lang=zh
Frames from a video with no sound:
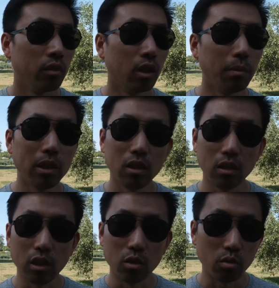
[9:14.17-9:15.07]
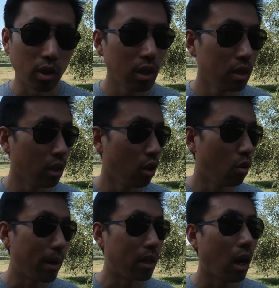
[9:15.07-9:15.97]
那么你觉得你后
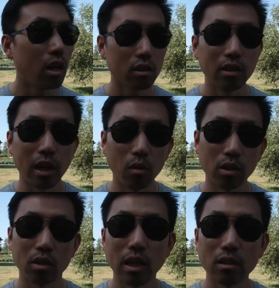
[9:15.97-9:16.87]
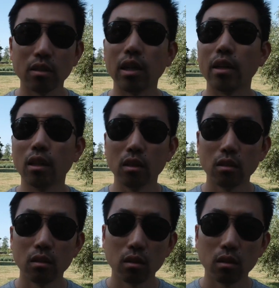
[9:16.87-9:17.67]
面的二十年或者三十年能？